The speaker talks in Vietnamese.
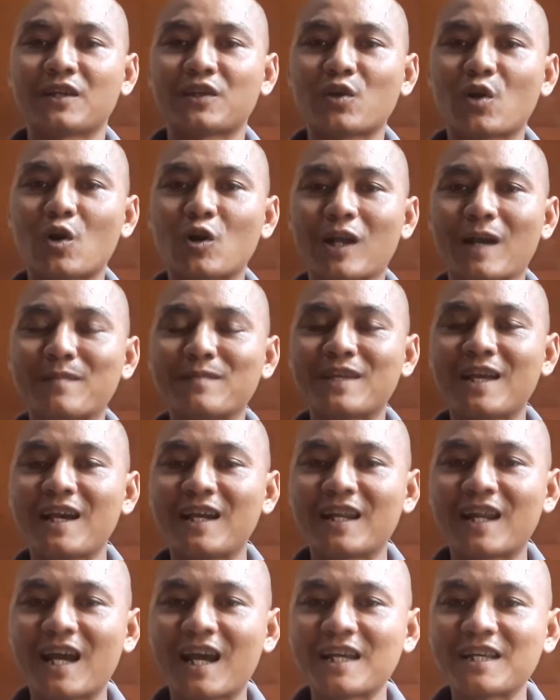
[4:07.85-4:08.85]
cho cảm
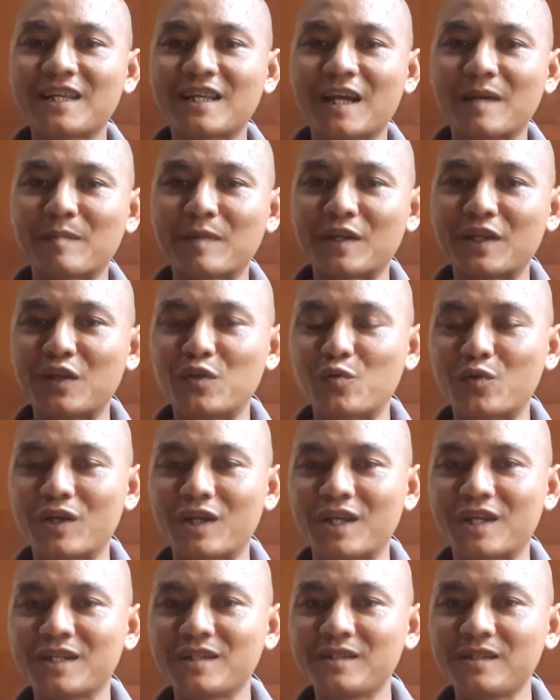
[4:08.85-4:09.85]
giác lái với lại mình điều
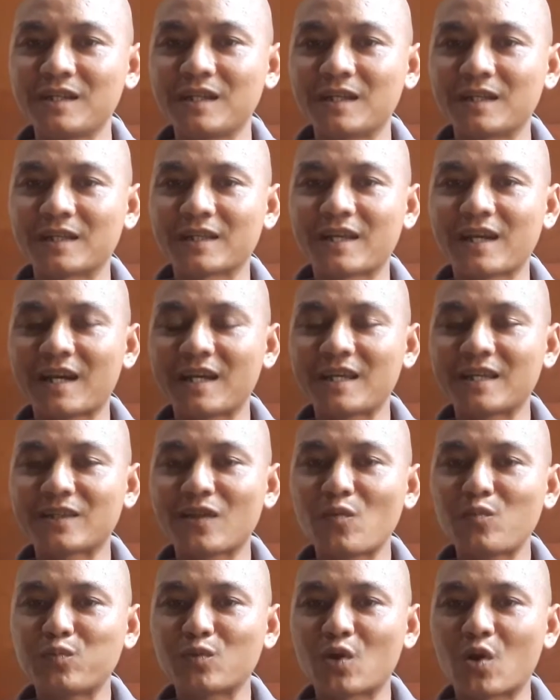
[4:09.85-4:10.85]
khiển cái
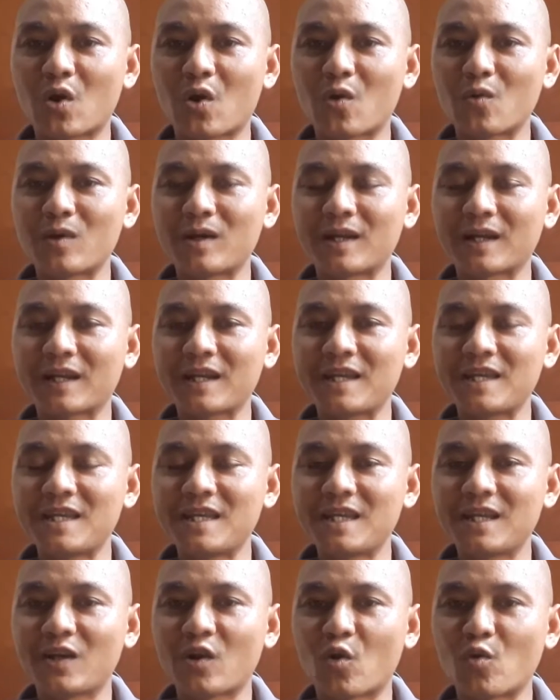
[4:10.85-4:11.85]
tốc độ hay là cái
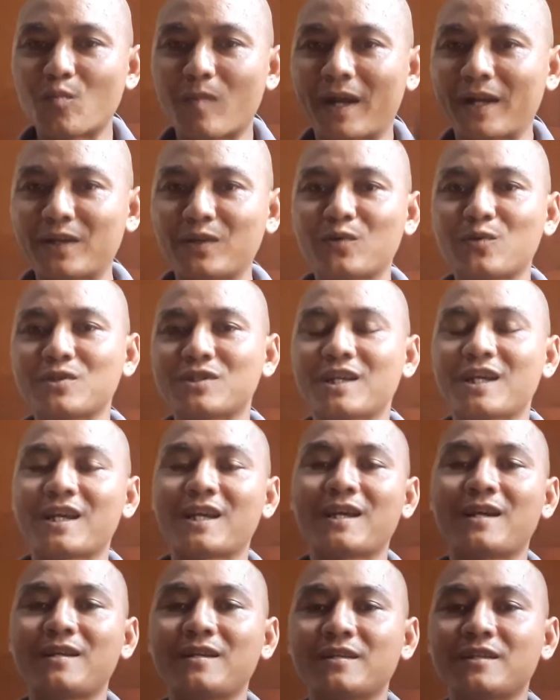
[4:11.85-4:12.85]
độ mạnh của
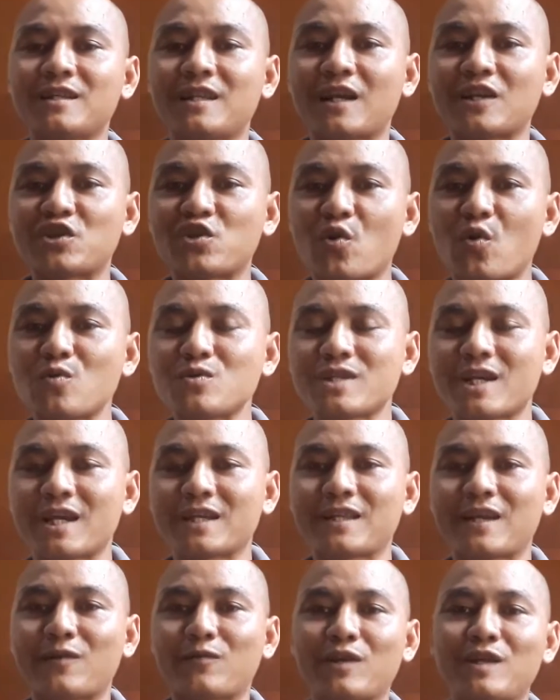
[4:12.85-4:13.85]
xe với lại số
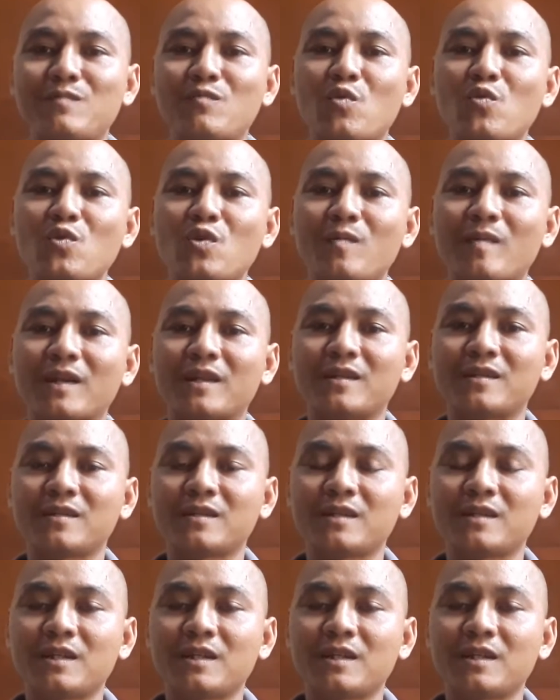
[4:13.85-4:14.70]
xe theo ý muốn của mình